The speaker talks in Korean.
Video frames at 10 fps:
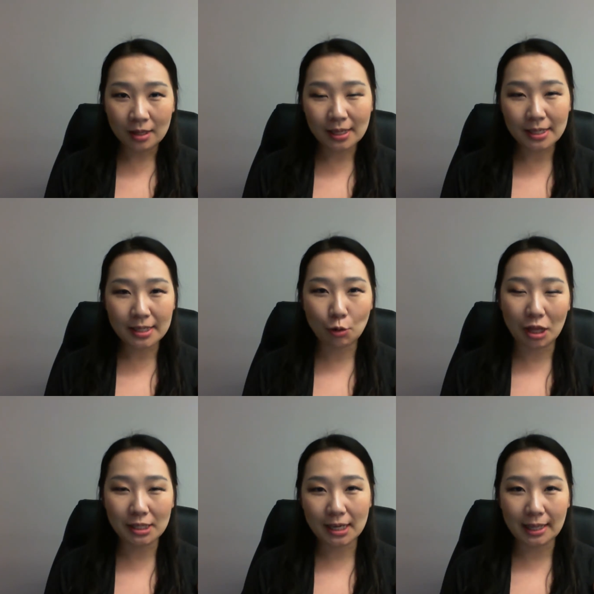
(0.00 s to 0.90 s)
사실은
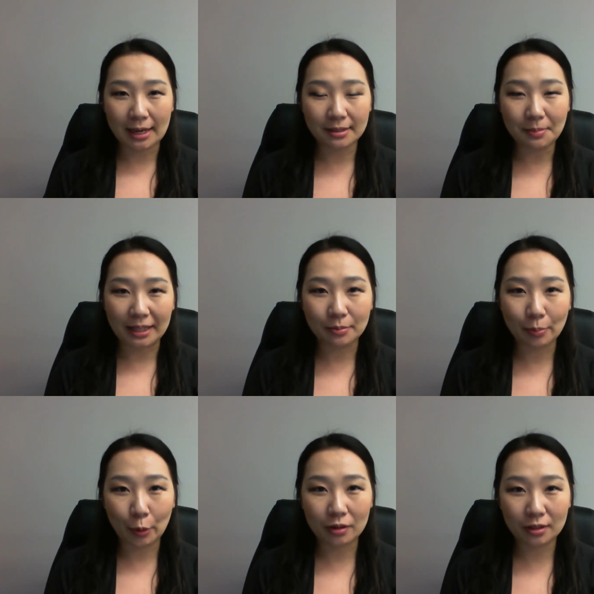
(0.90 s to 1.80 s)
굉장히 다른 많은
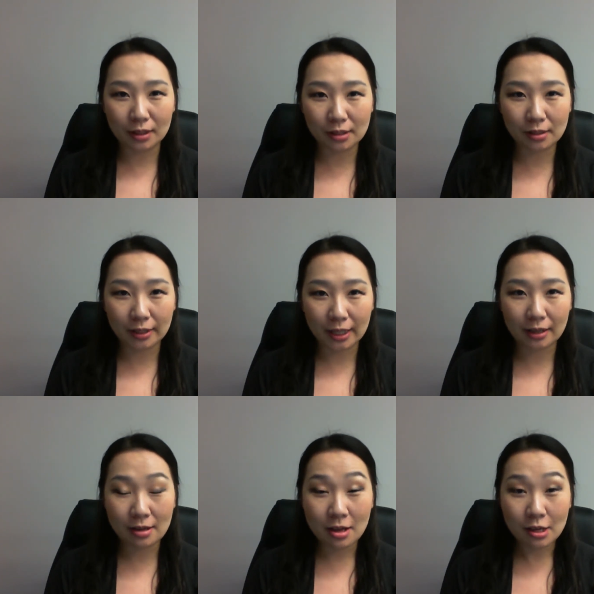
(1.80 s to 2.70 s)

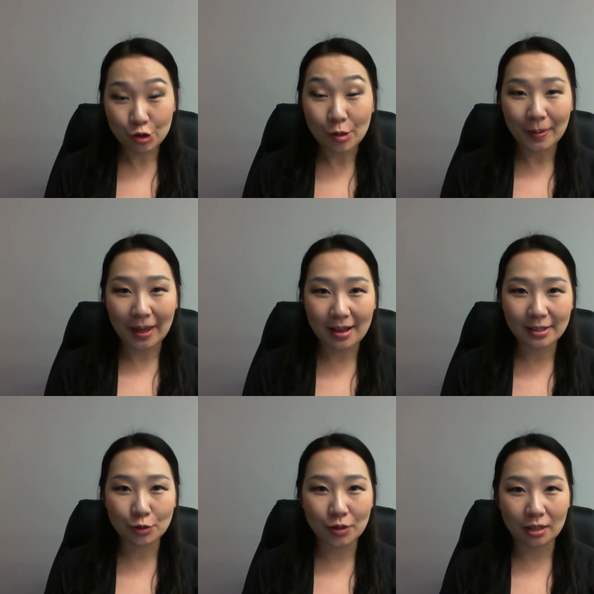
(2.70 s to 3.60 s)
표현들이 쉽게
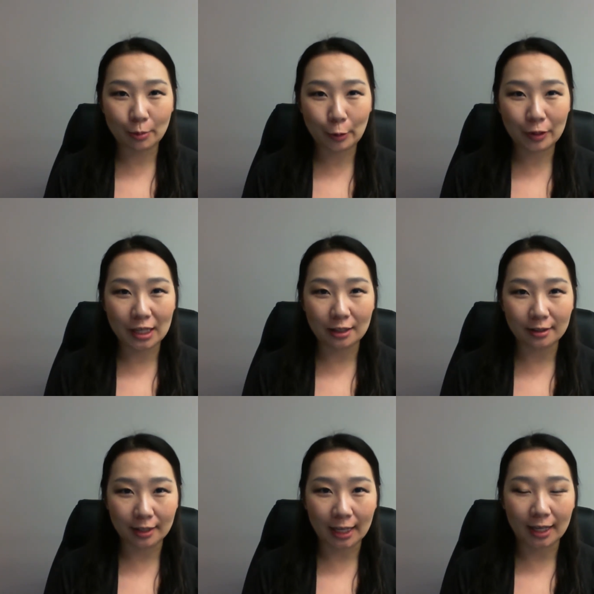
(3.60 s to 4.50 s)
하실 수 있는 표현이
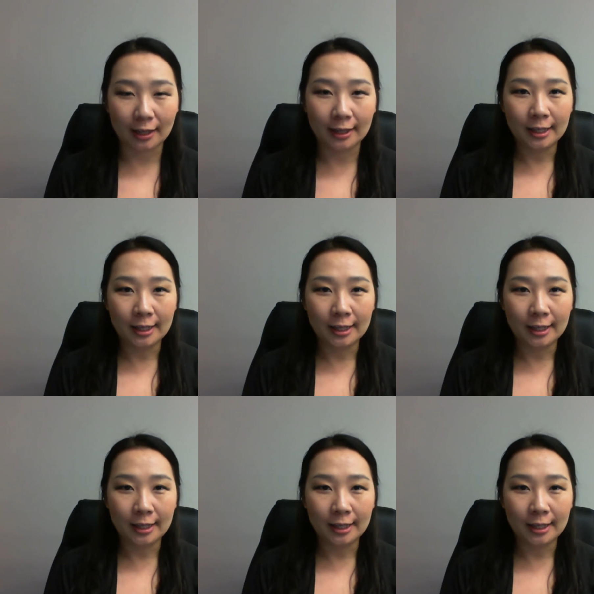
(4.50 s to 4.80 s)
있는데